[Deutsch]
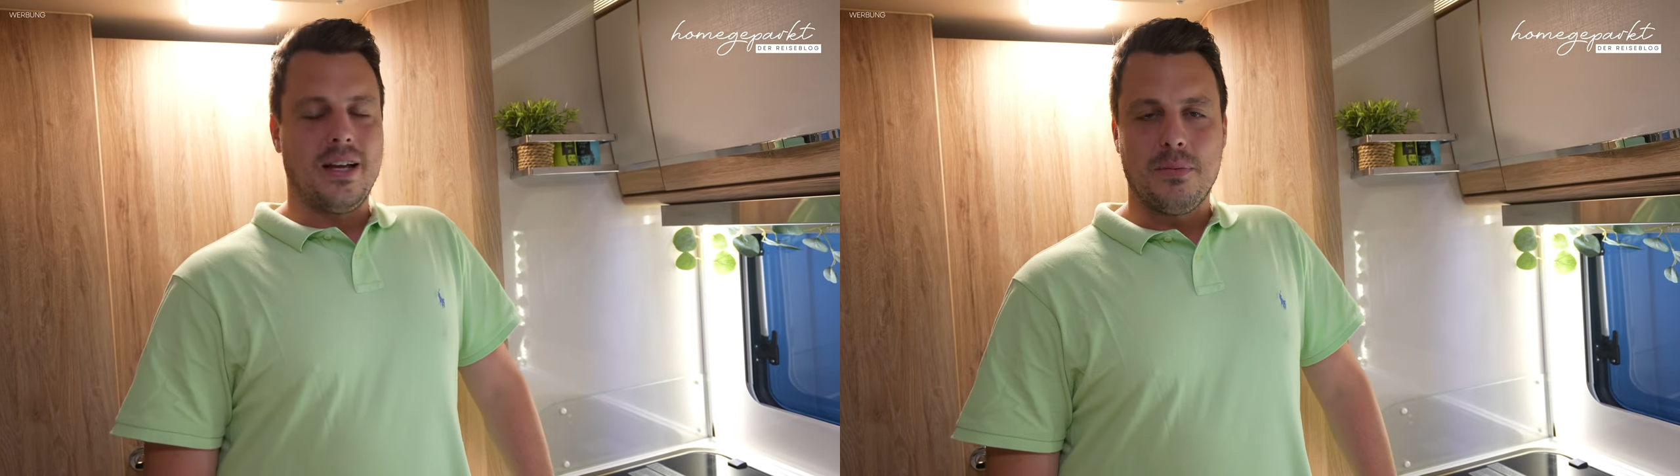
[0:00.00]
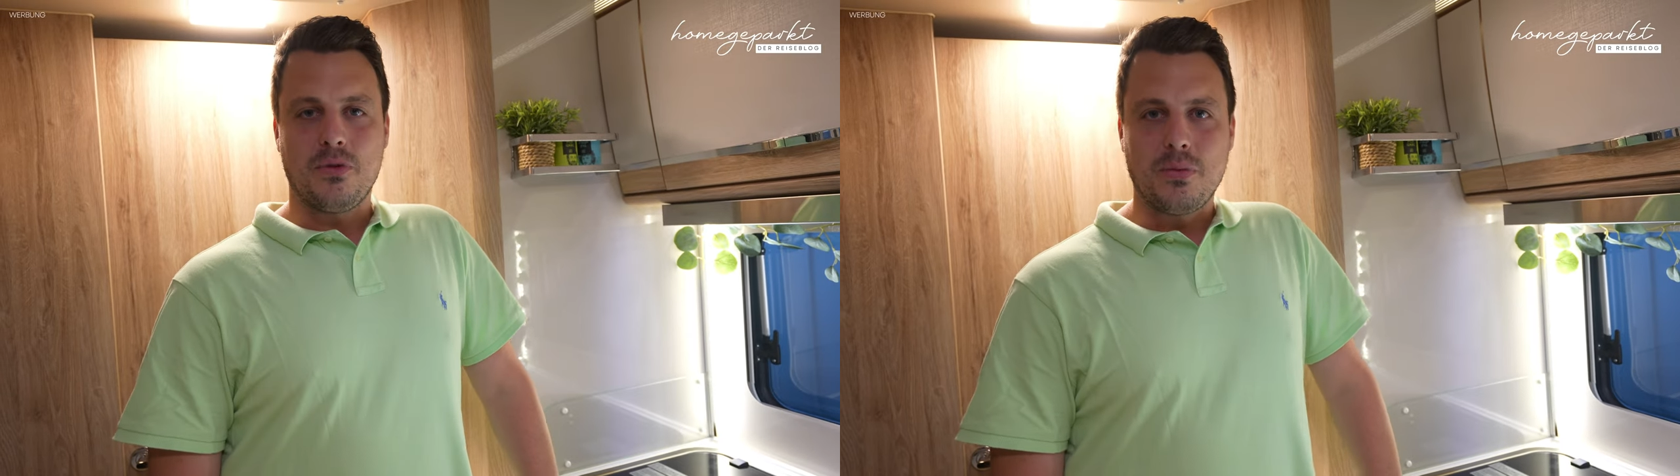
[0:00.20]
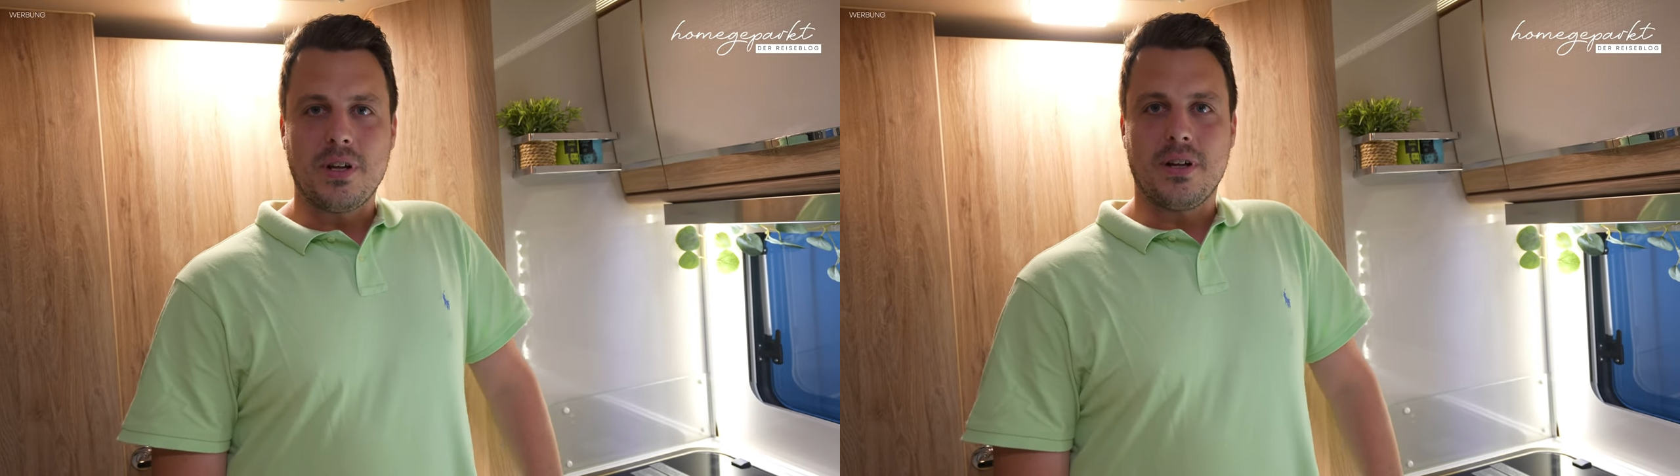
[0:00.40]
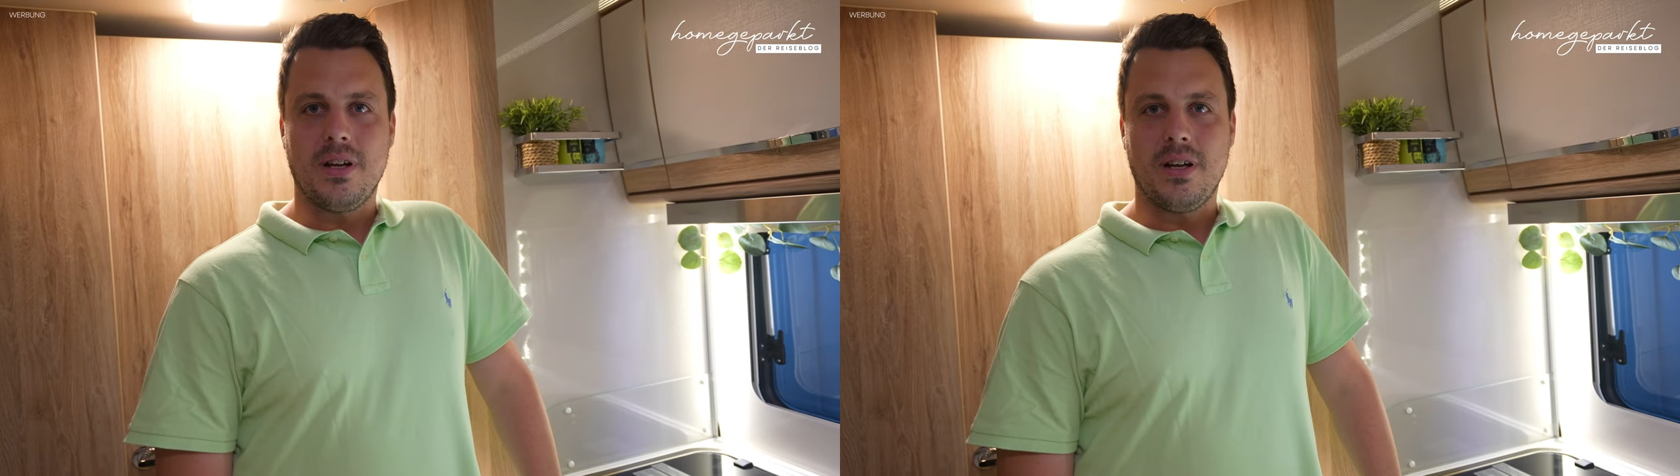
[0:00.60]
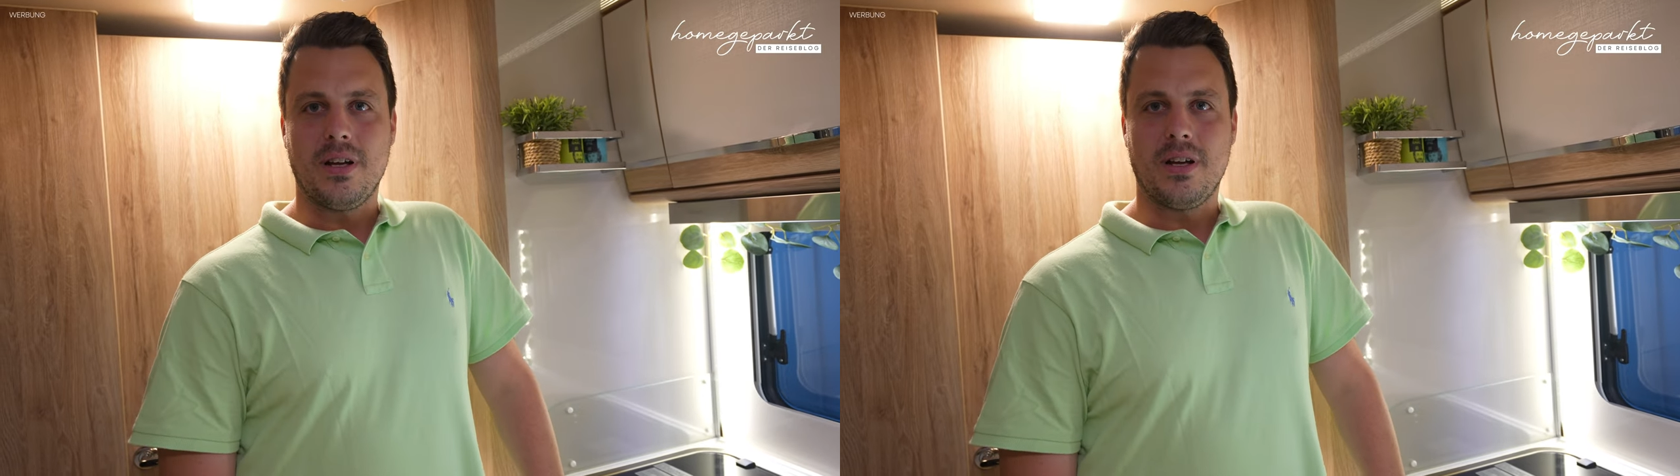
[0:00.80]
Muss man
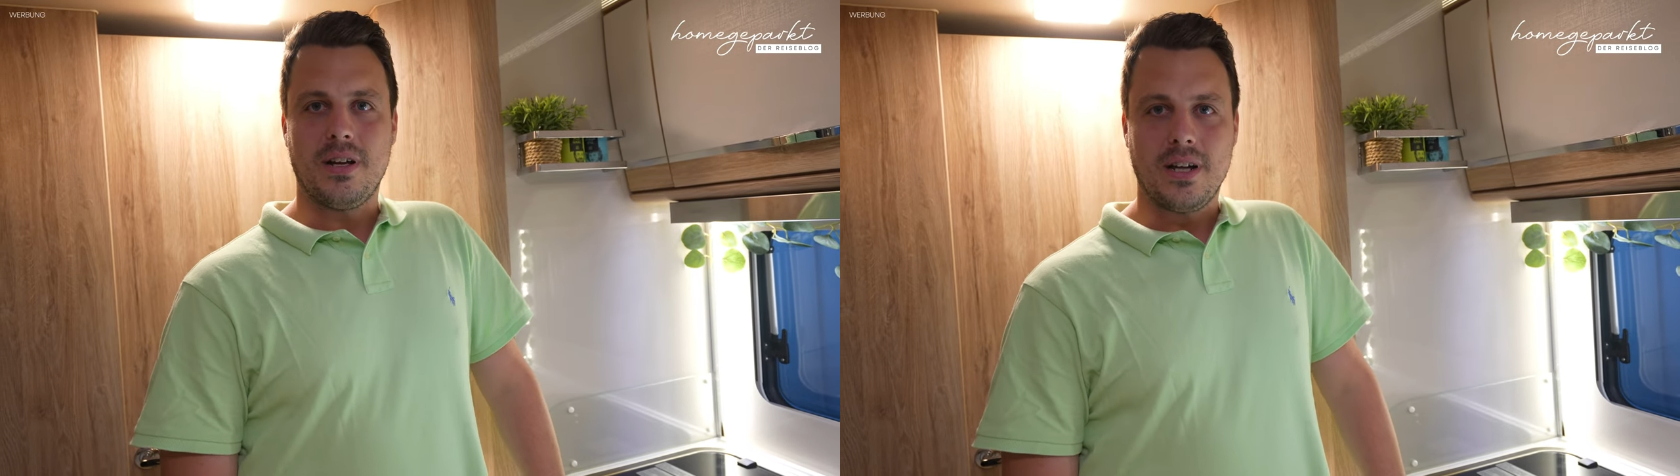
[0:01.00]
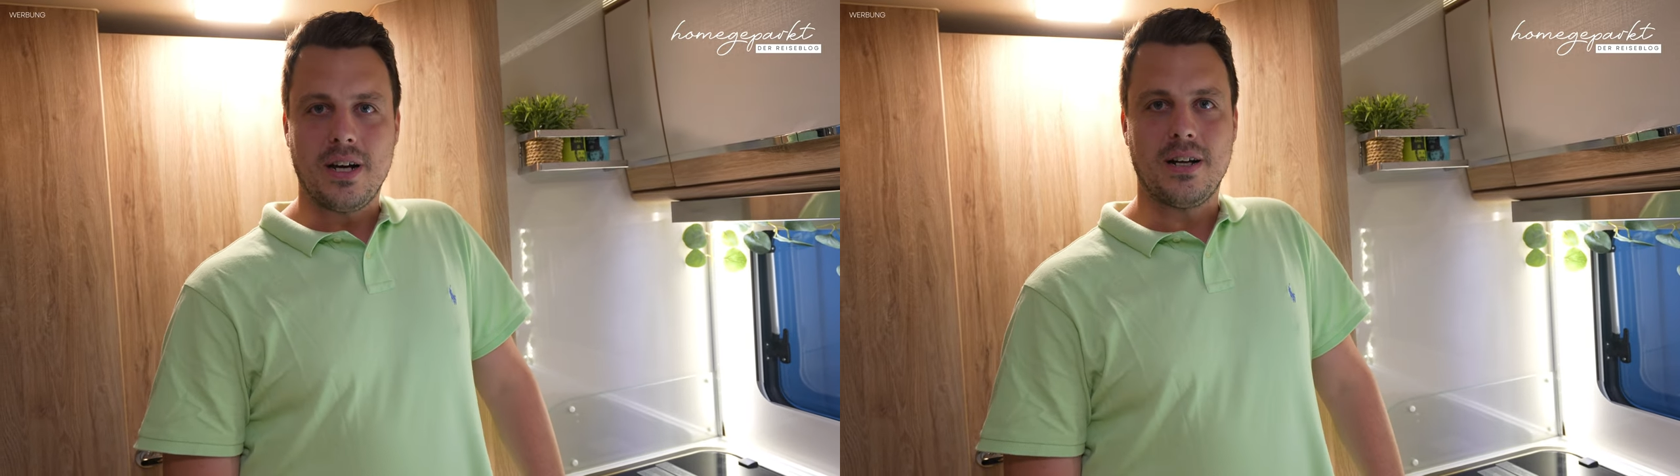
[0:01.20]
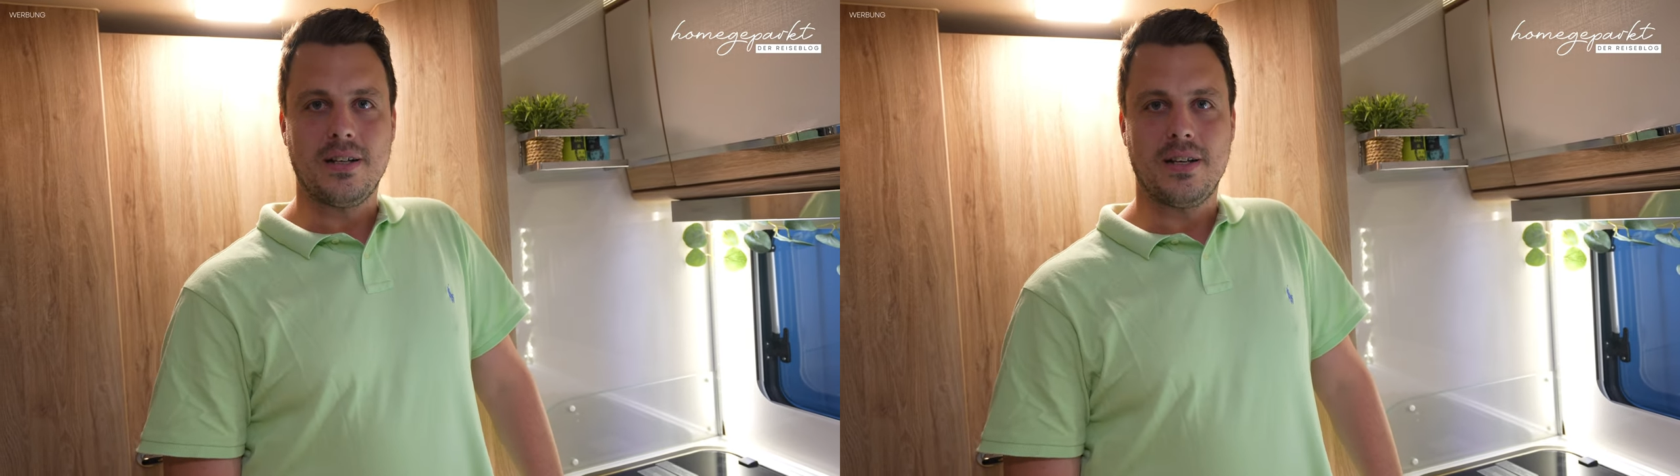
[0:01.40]
ja